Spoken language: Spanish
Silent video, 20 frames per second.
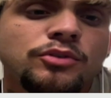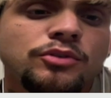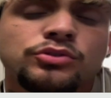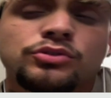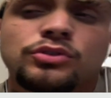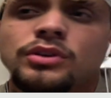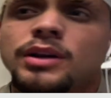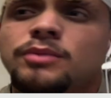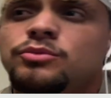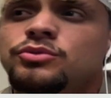
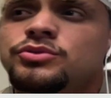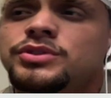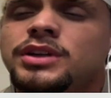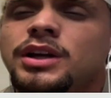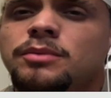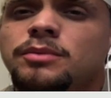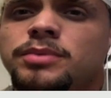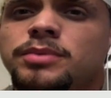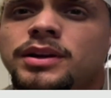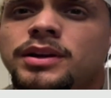gustó la música
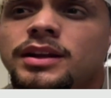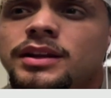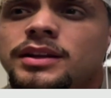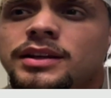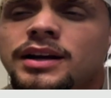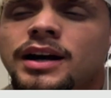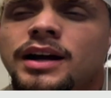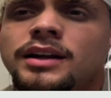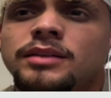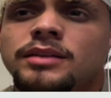para
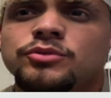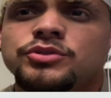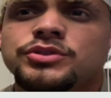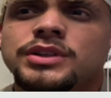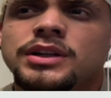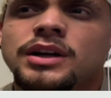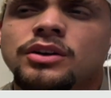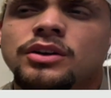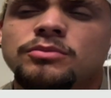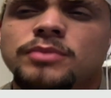dedicar, la música
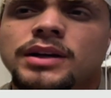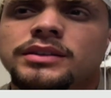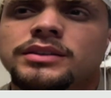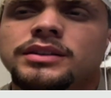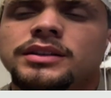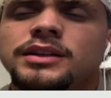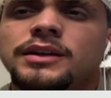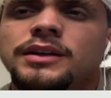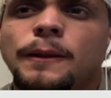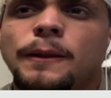
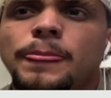romántica.